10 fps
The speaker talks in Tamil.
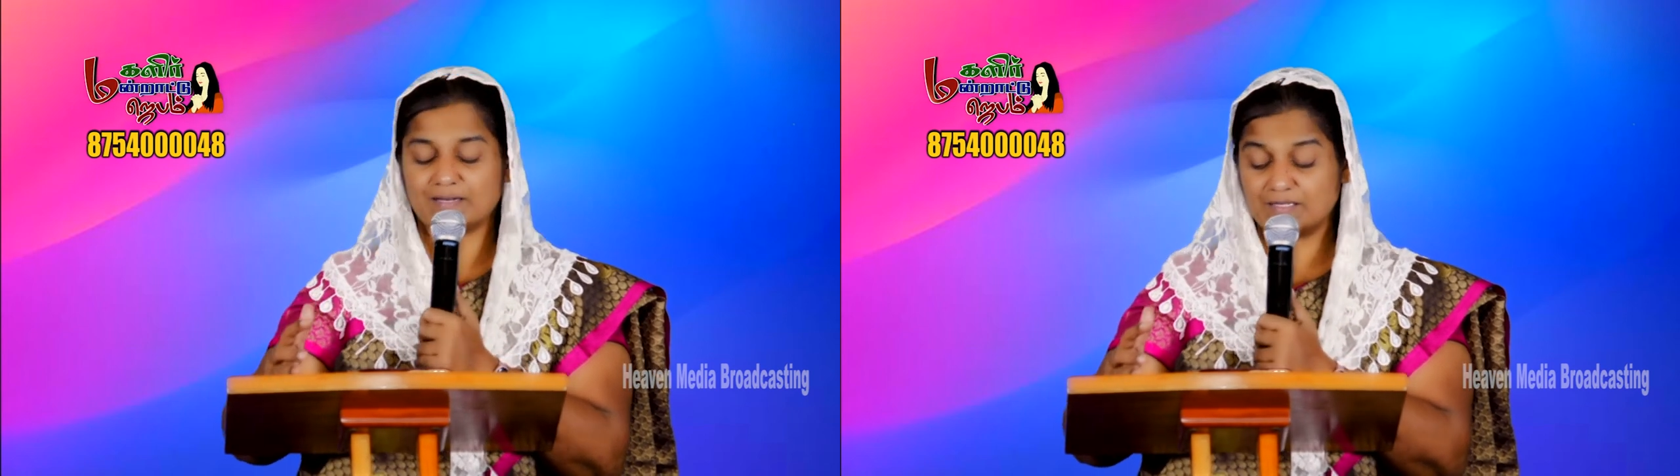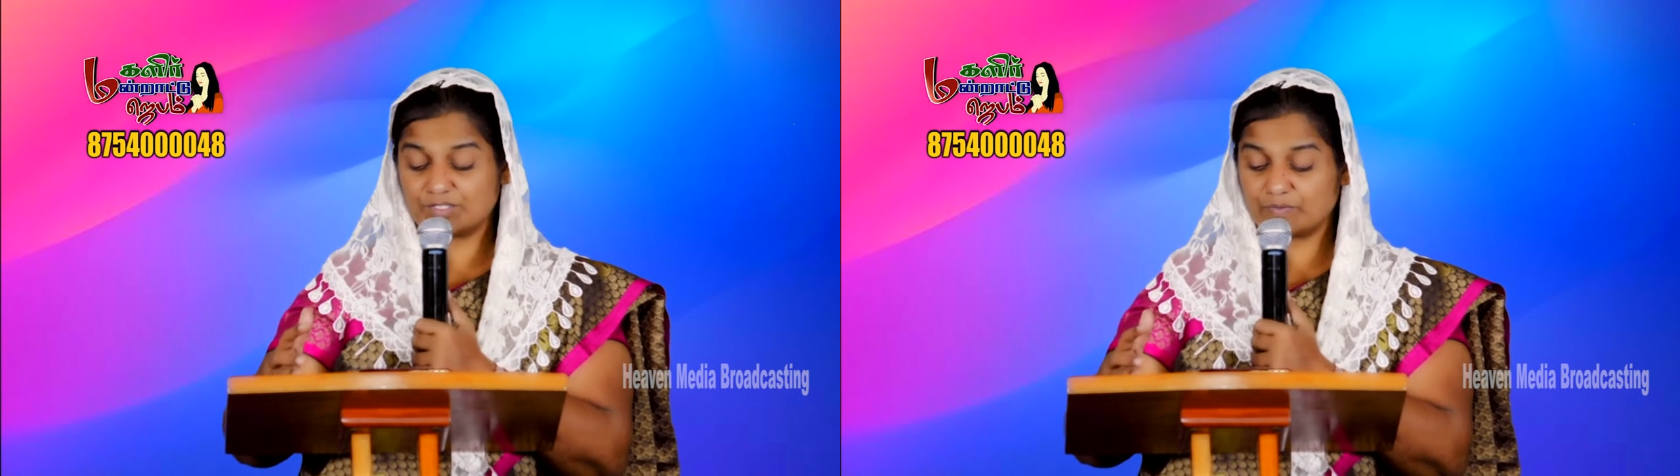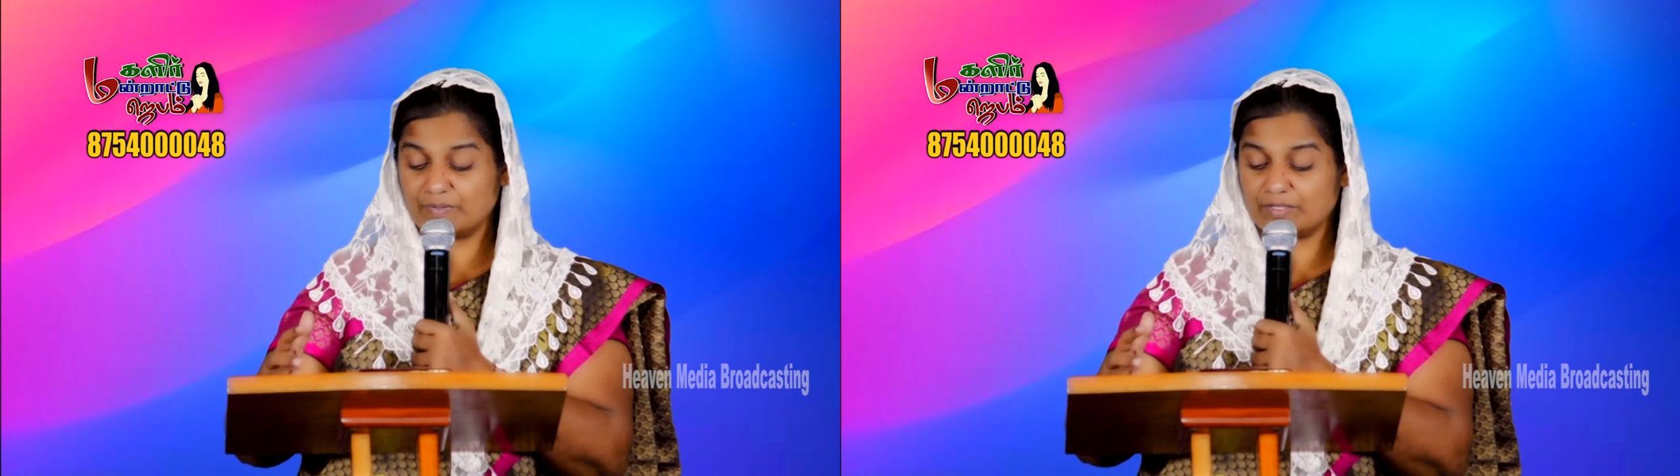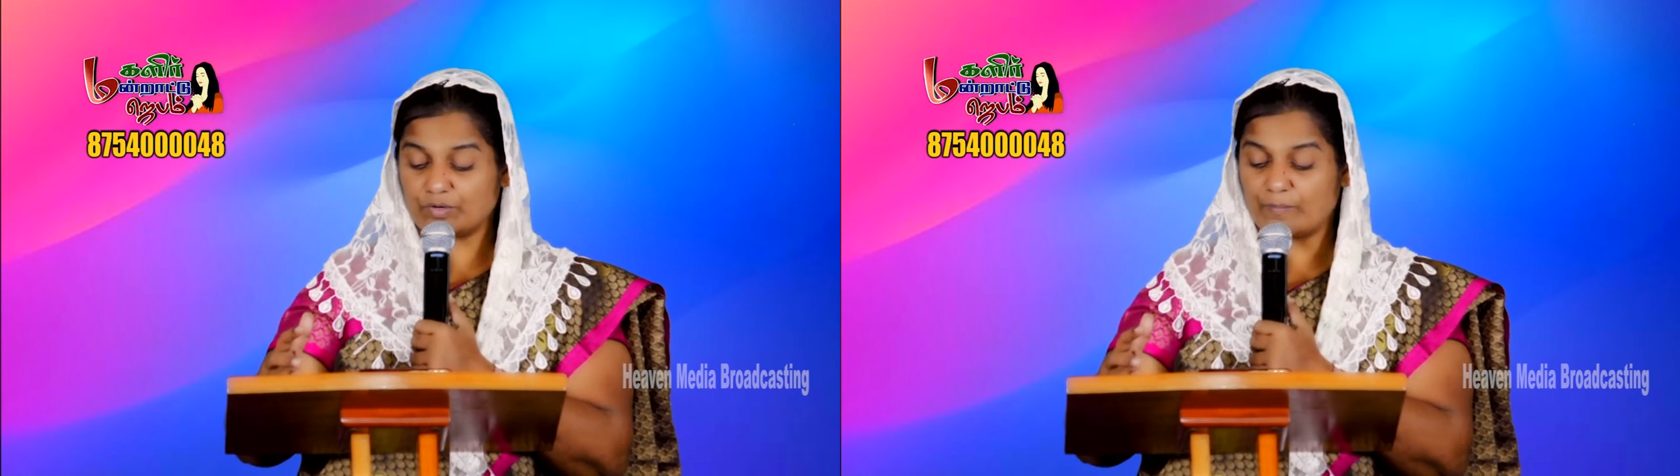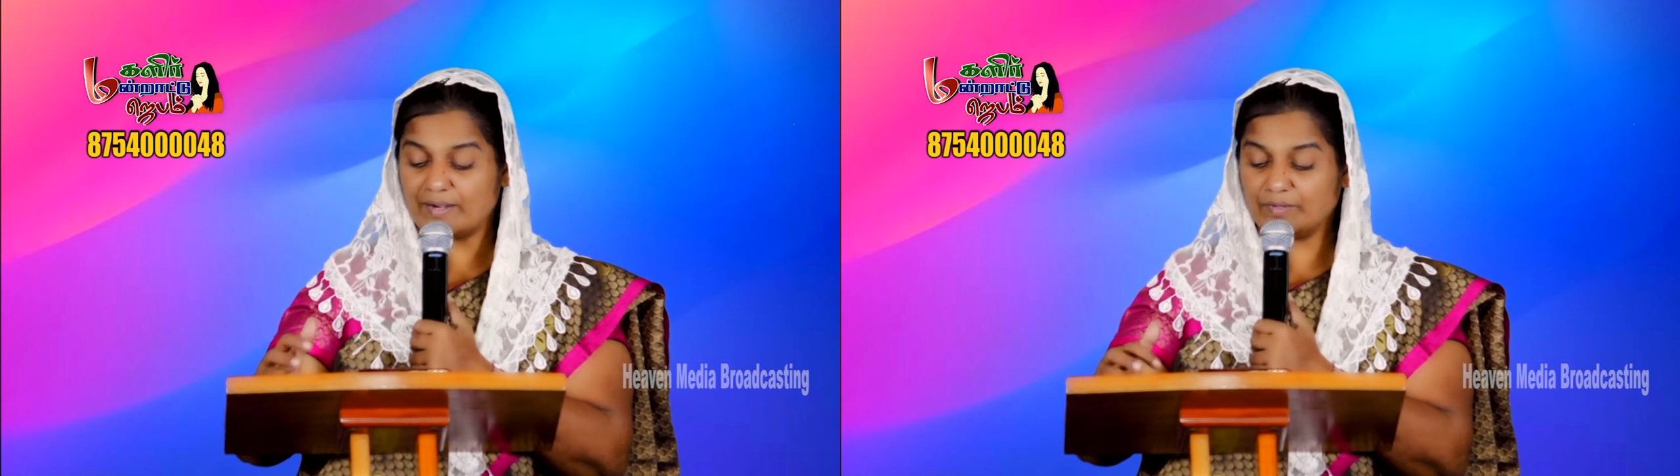நாங்கள்
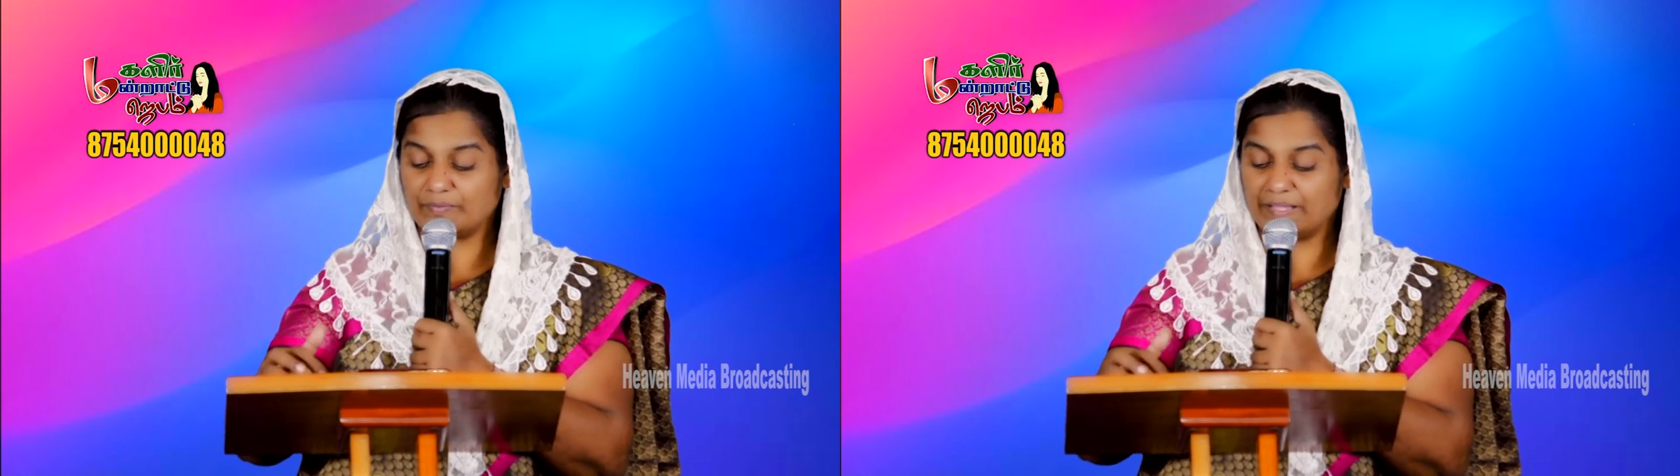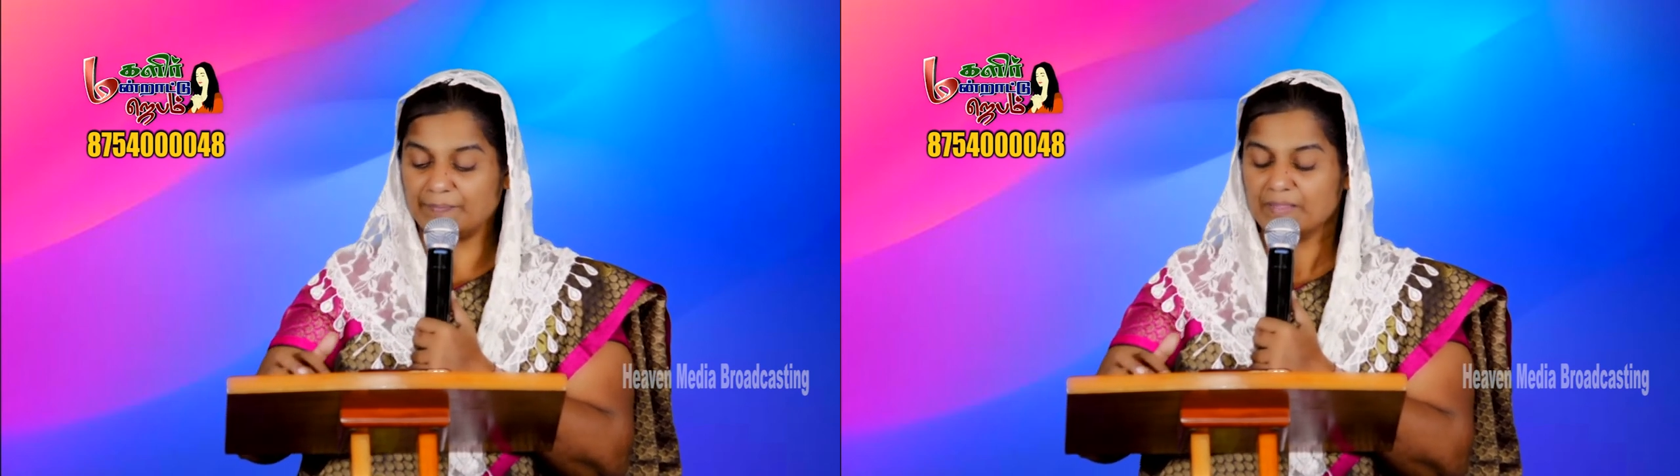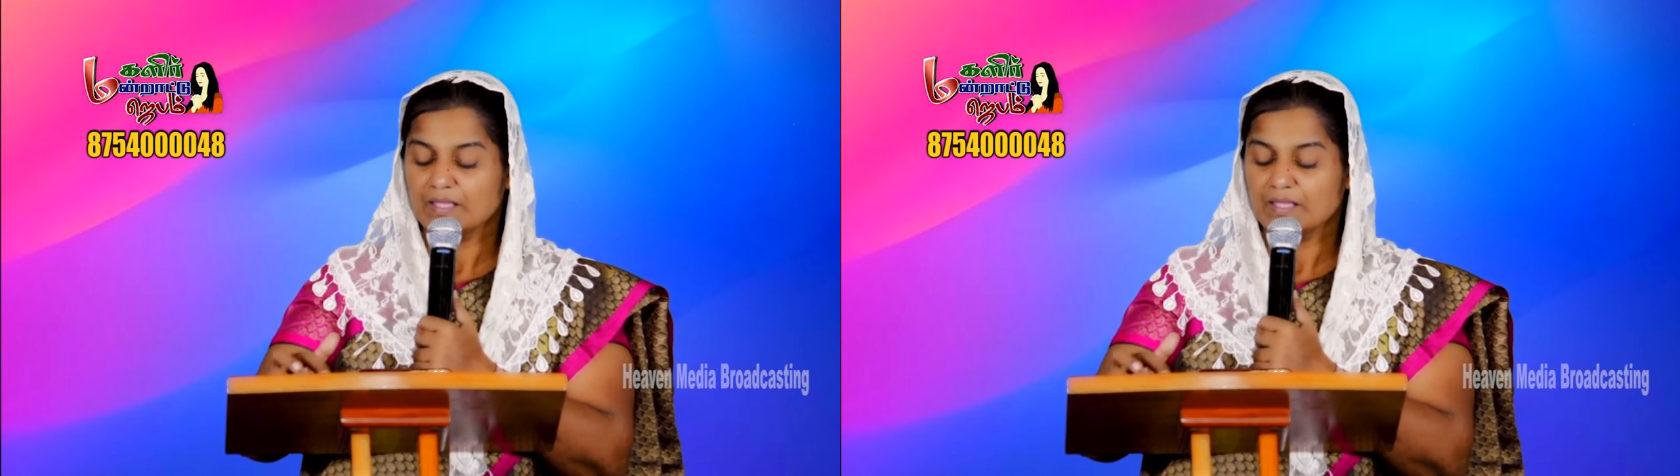ஜெபிக்கிறோம் ஆண்டவரே